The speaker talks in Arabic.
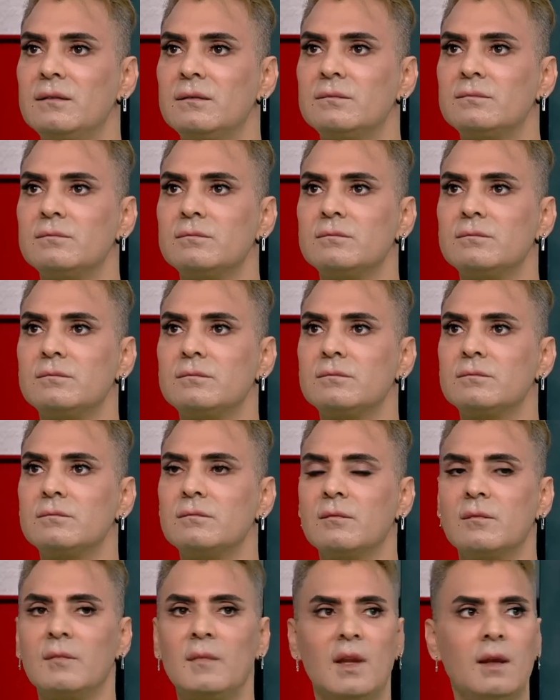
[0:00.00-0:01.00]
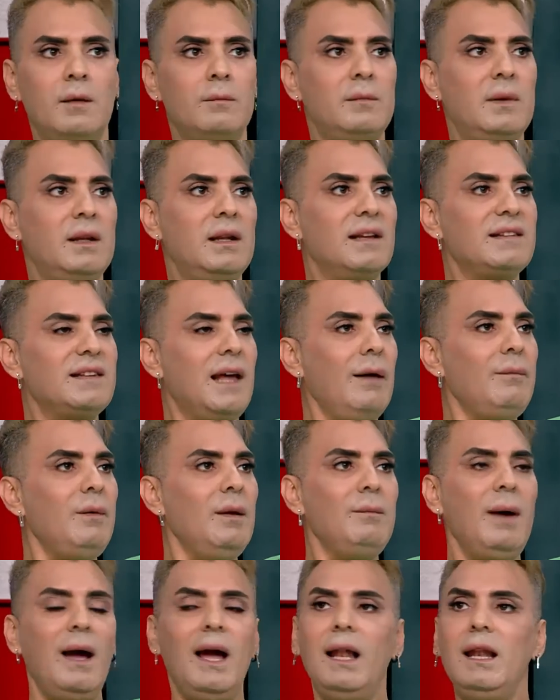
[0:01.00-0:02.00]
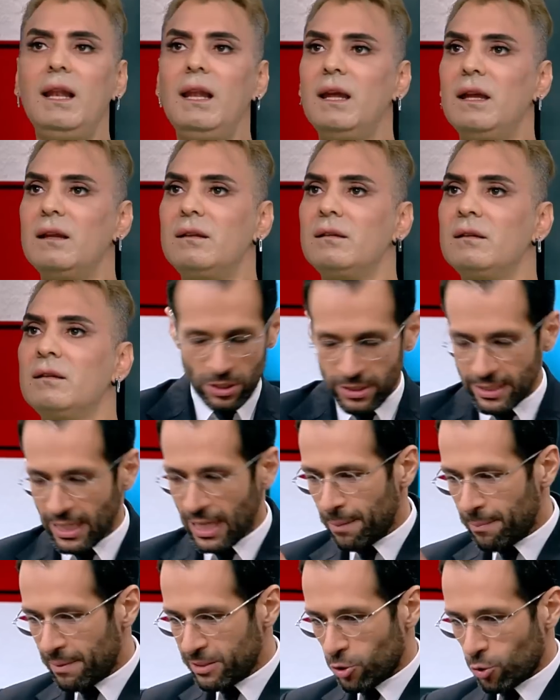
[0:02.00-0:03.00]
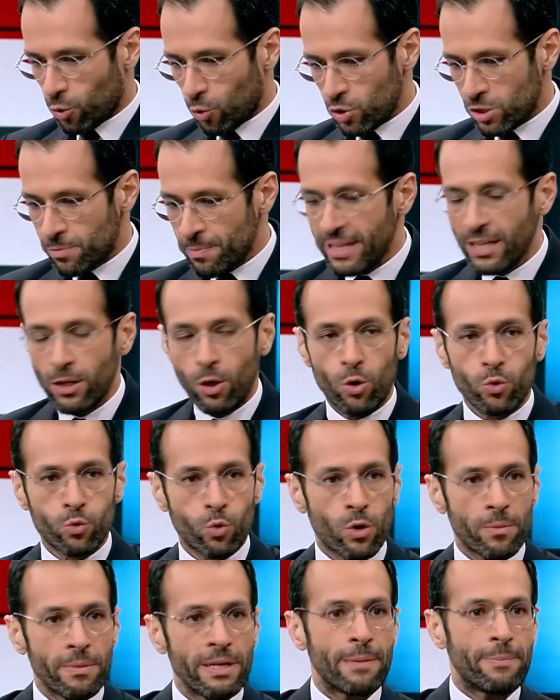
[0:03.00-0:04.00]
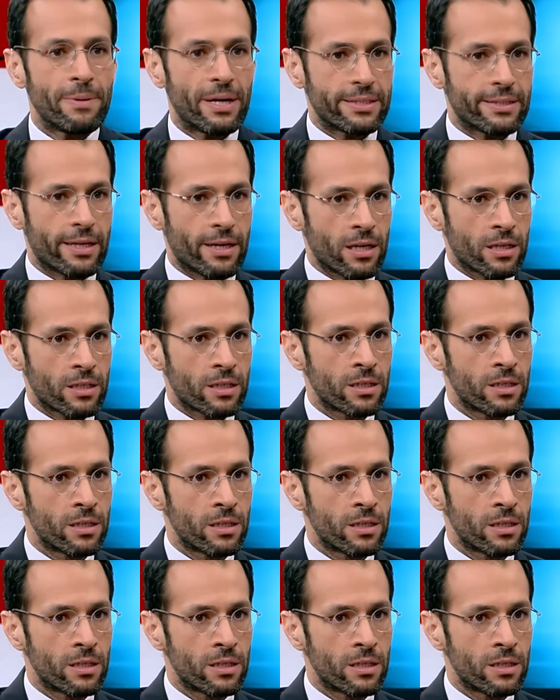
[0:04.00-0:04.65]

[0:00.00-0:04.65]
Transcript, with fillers: طبيعي من مين؟ من اصحاب المحلات انت إيه. لما ترقص مين الحضور مين بيحضرك